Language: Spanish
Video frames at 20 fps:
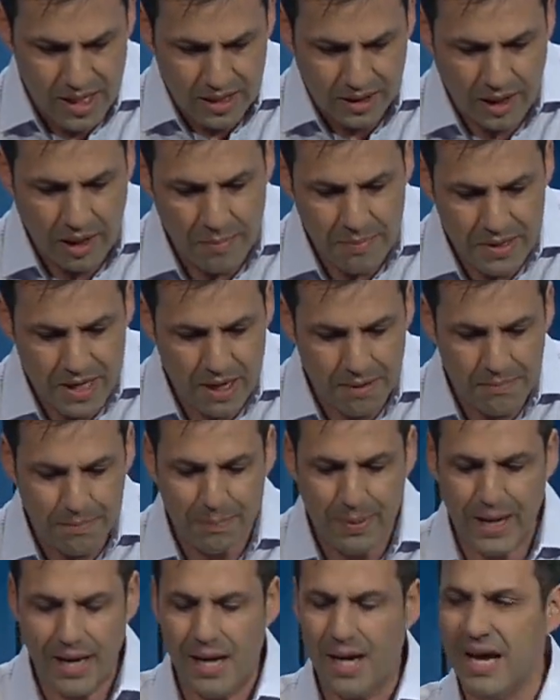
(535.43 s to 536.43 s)
También
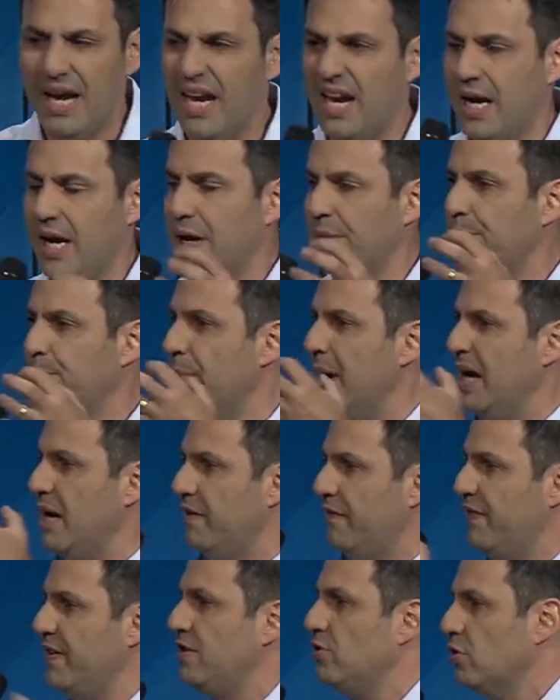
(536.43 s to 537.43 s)
para generar
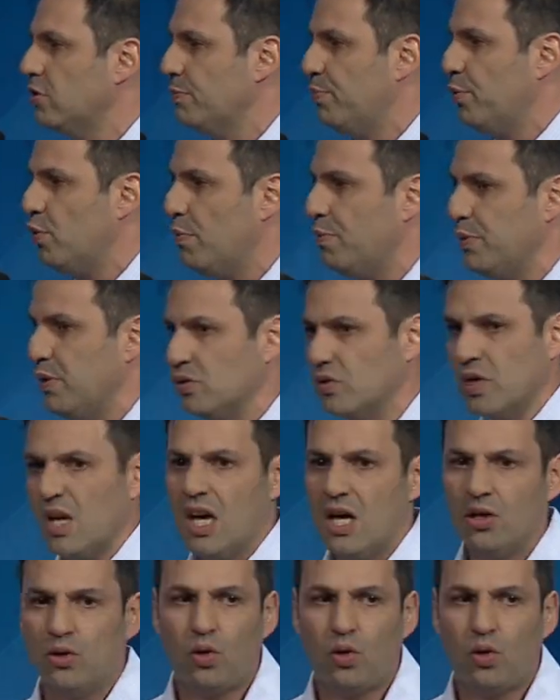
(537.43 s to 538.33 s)
beneficios propios.